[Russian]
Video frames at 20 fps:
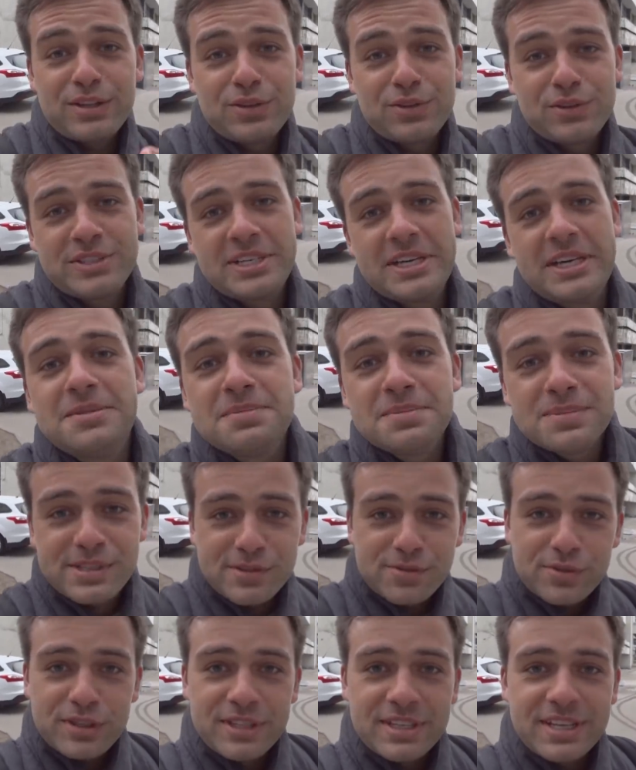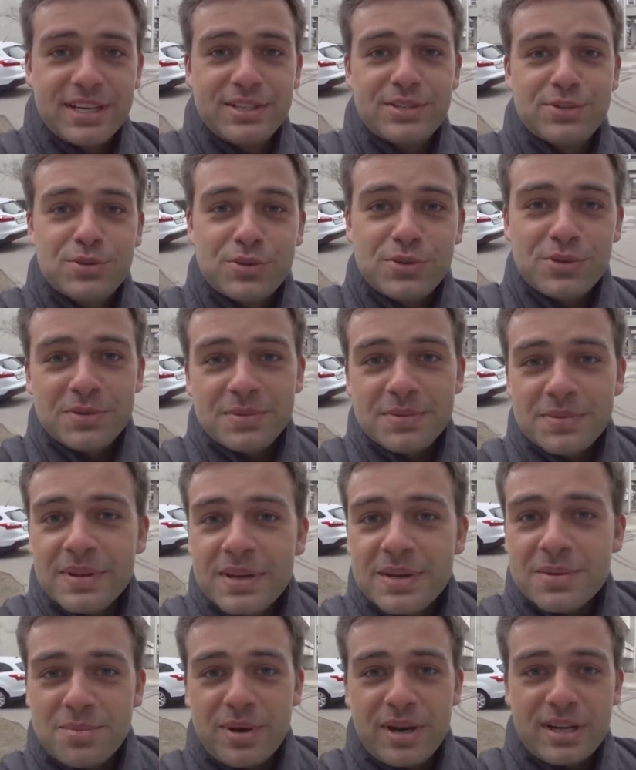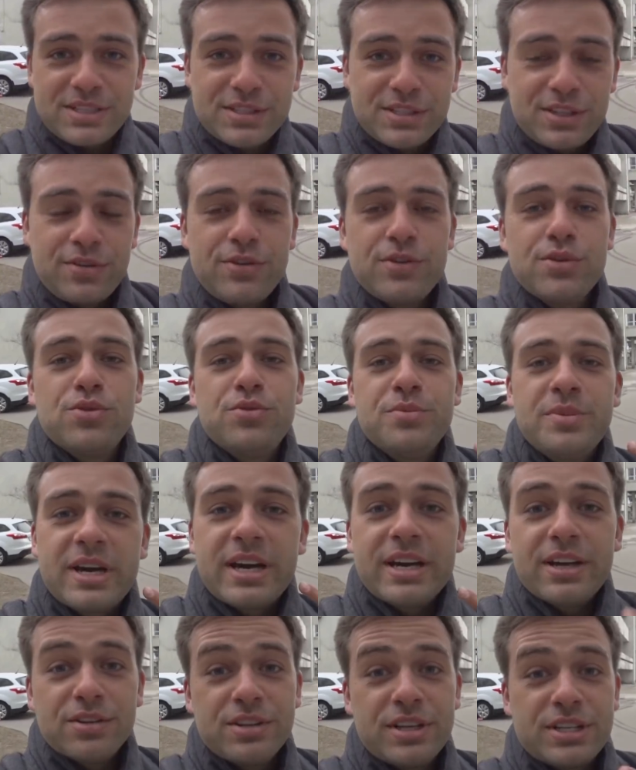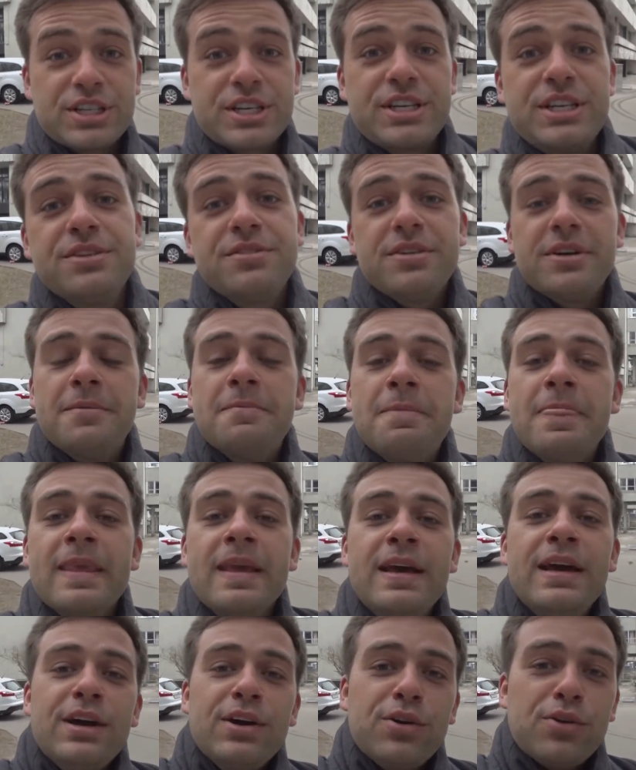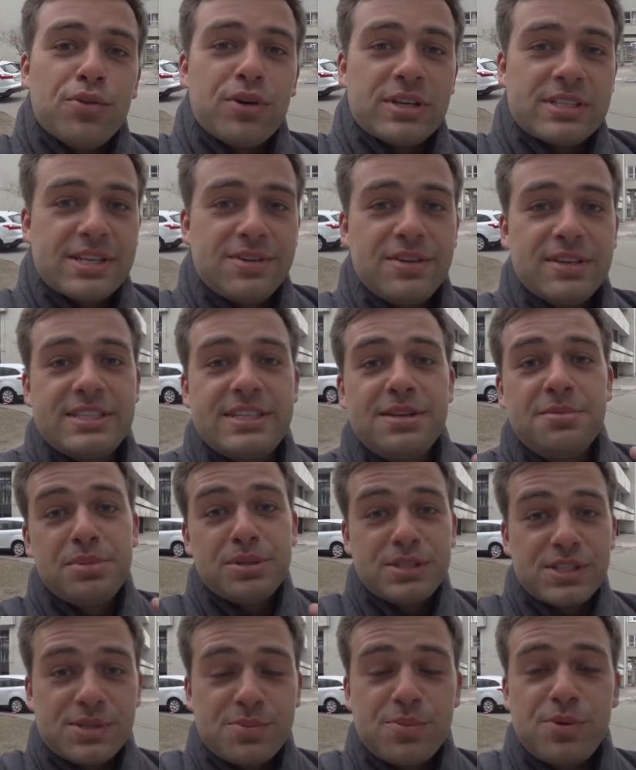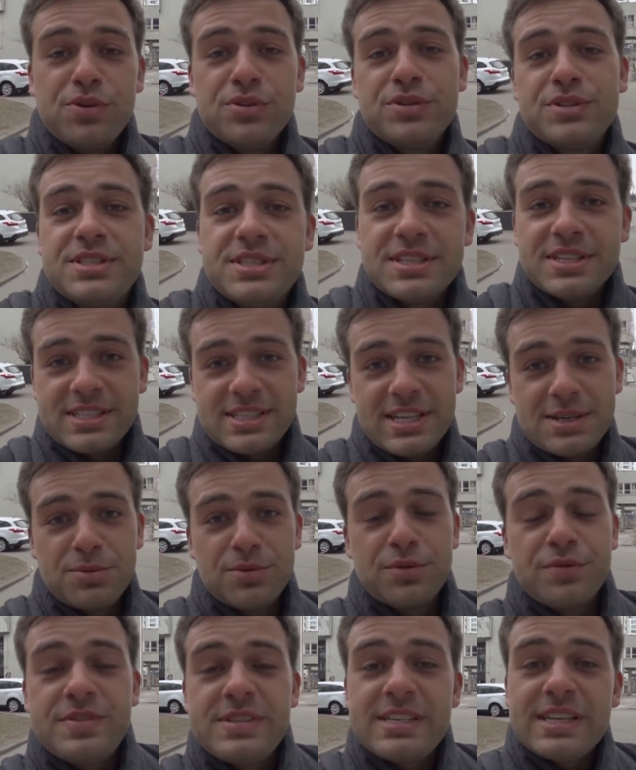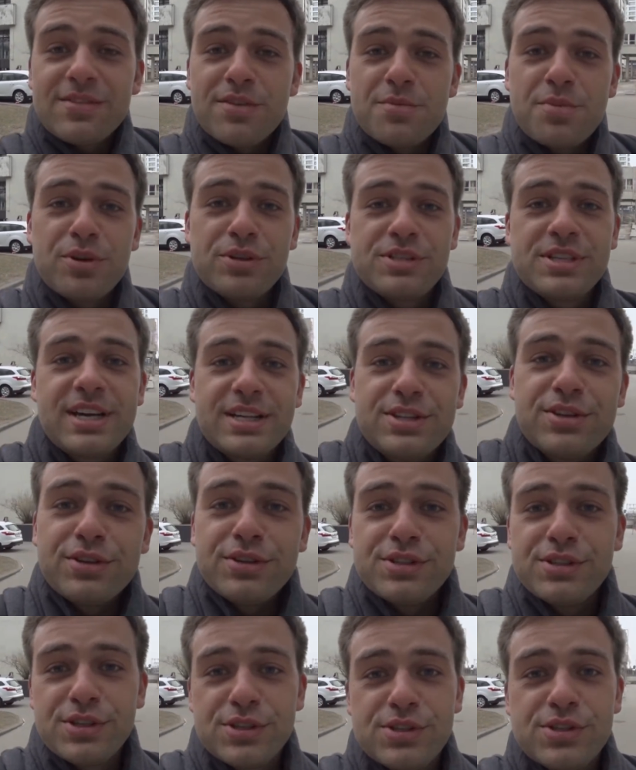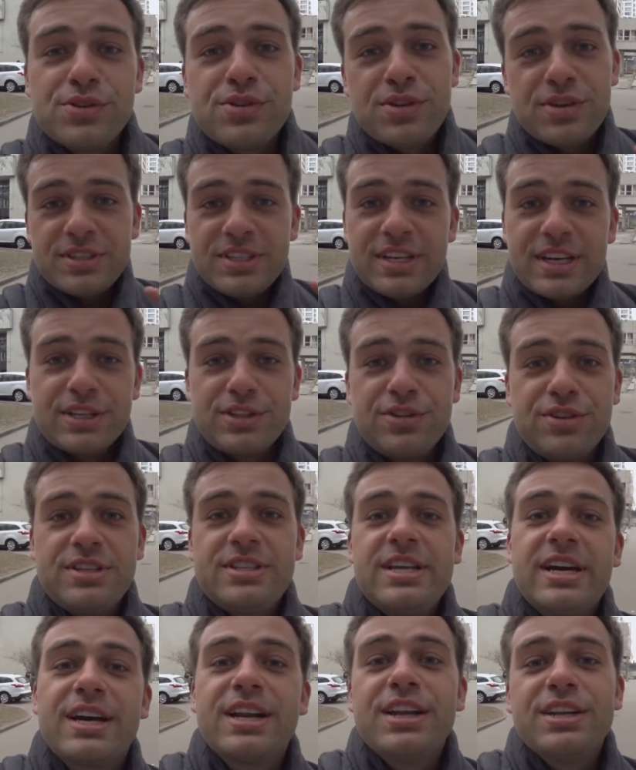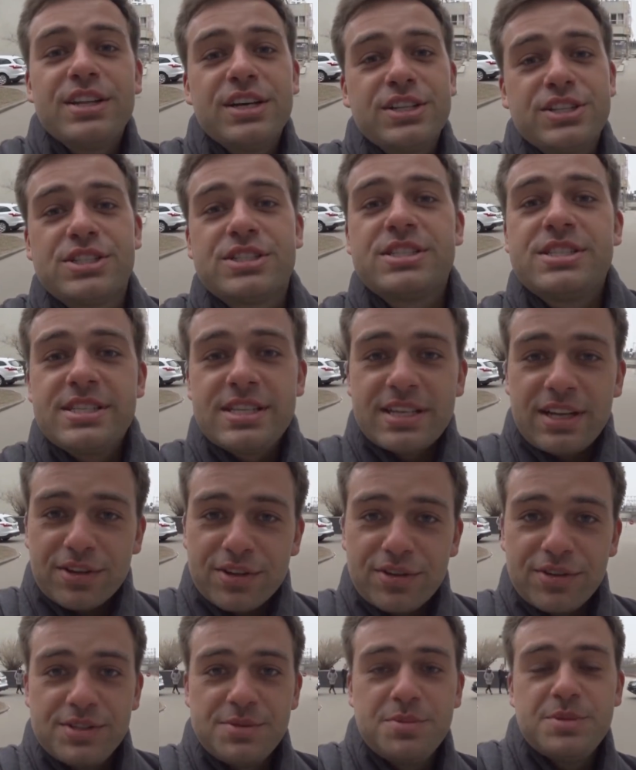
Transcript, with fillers: друзья! Сегодня я иду брать интервью у Михаила Дашкиева, у основателя бизнес-молодости. Задам ему все вопросы, которые интересуют людей, которые так или иначе сталкивались с